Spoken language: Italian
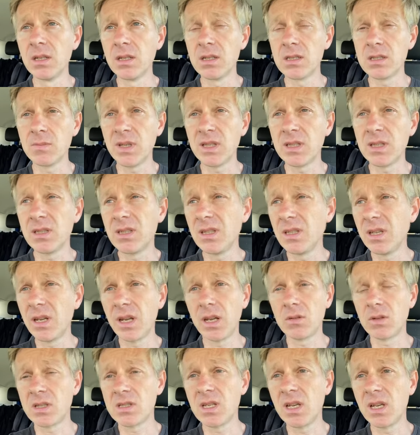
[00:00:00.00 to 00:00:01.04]

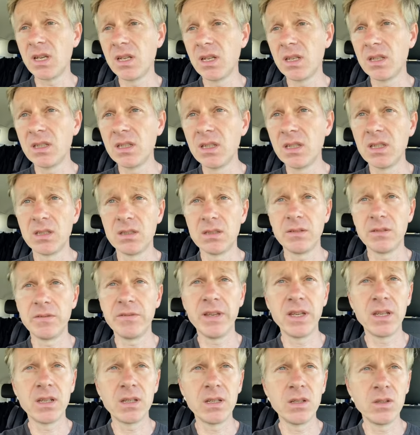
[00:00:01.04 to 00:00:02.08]
smentire una serie di eh,
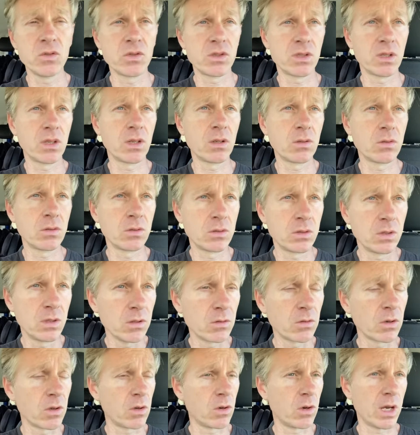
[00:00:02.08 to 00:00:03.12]
fake news che
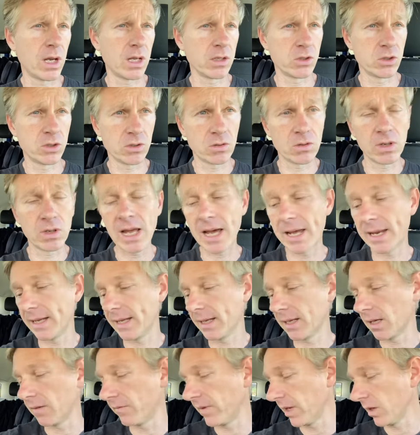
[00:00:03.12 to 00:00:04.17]
continuano a circolare
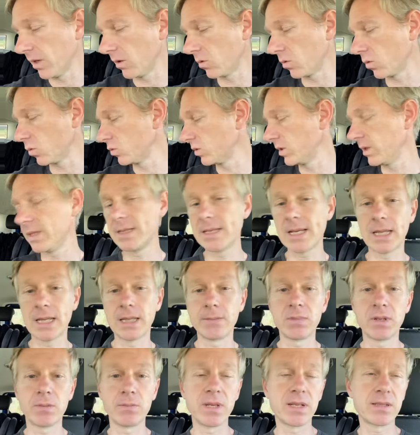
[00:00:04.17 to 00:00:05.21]
e che vengono utilizzate
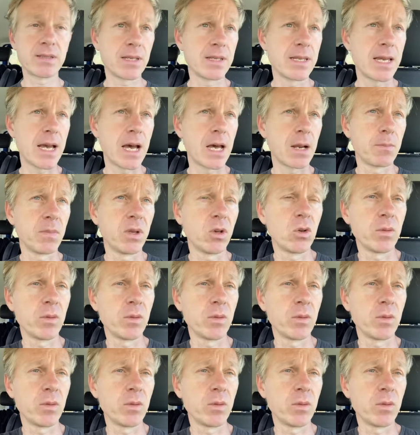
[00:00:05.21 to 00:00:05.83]
per bersagliarmi,